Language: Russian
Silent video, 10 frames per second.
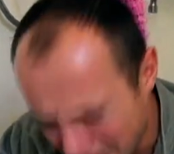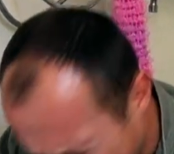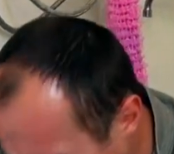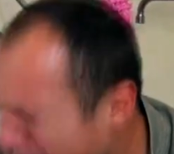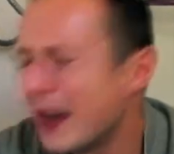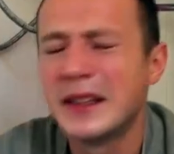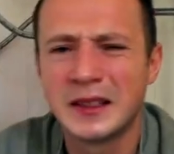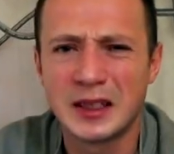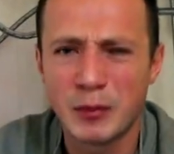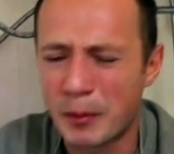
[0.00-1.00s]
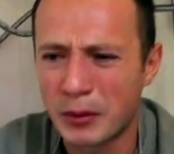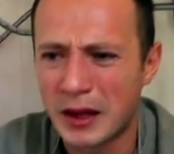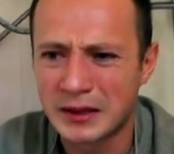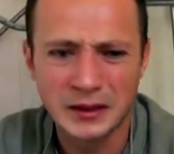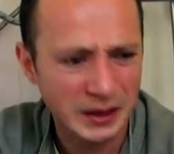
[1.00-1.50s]
анализы тебя
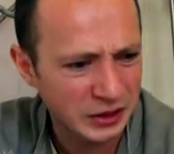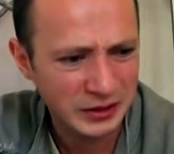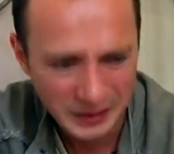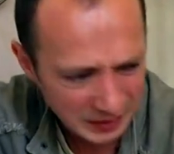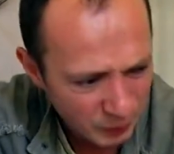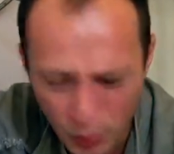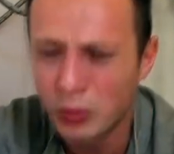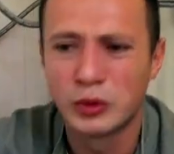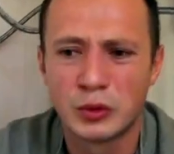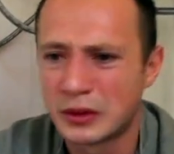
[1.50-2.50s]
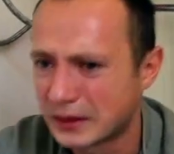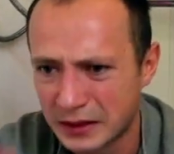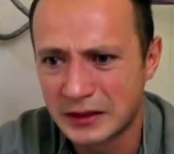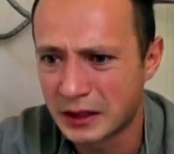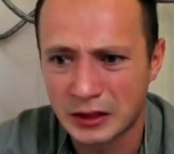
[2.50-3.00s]
платит, даже если полностью тебя
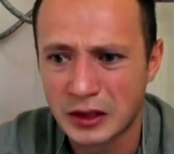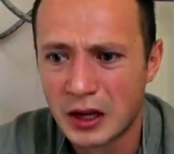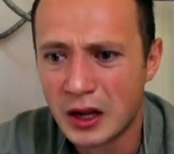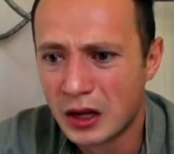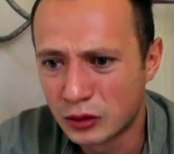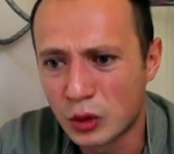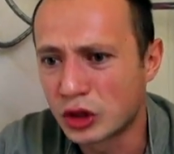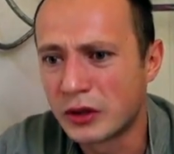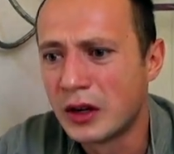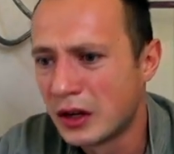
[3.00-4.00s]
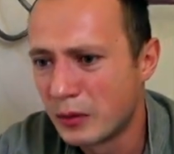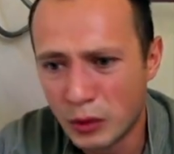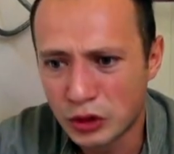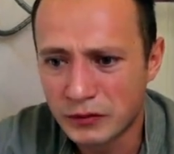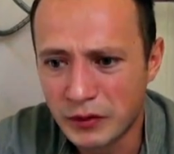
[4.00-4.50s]
содержит, тоже
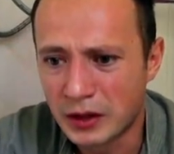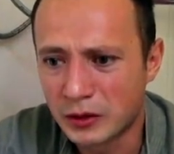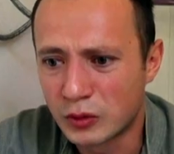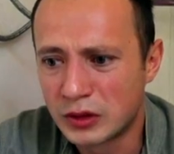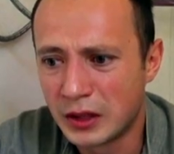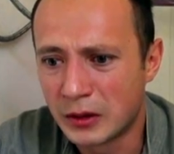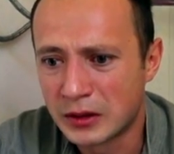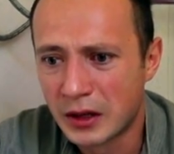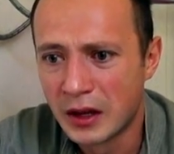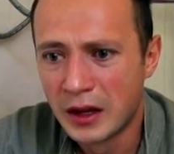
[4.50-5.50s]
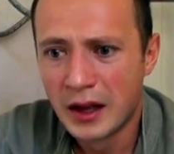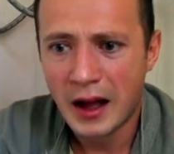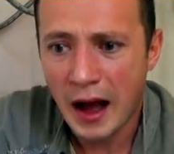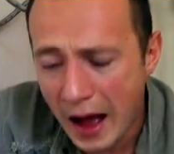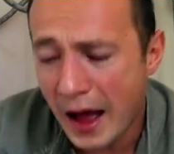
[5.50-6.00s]
может выходку сделать.
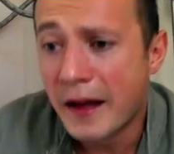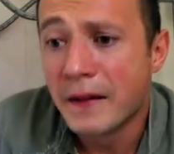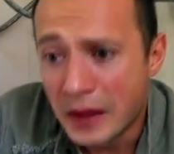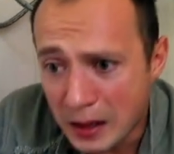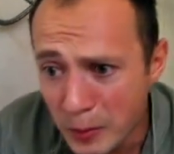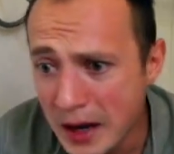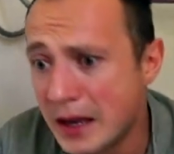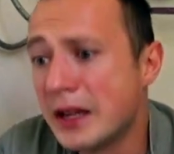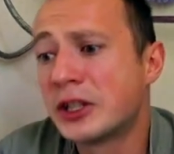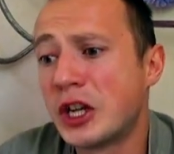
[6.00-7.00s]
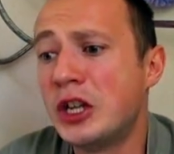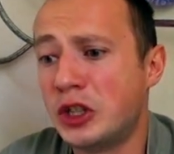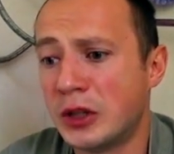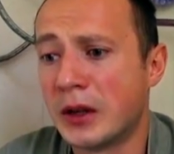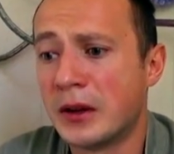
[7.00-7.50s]
А нормальная
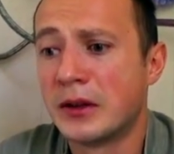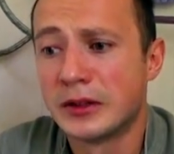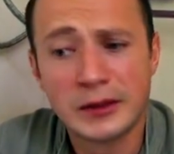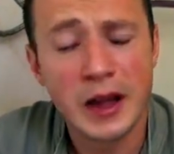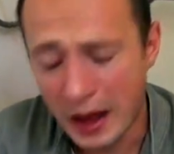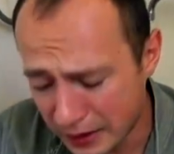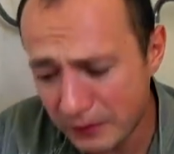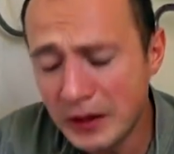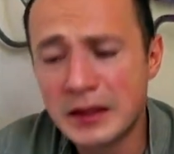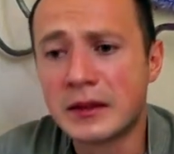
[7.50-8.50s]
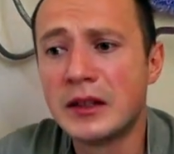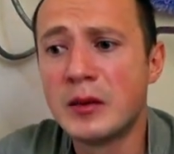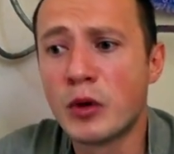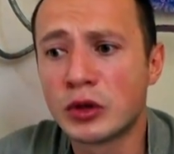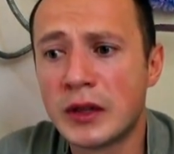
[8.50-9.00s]
женщина, жена, она видит, ты
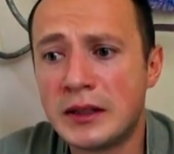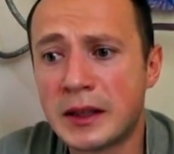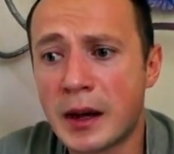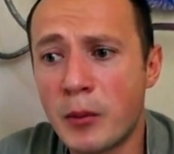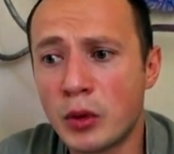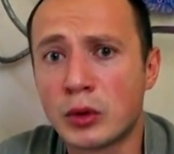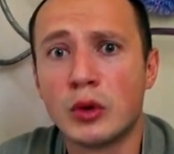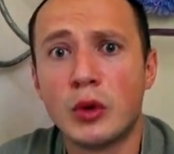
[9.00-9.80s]
не можешь найти работу,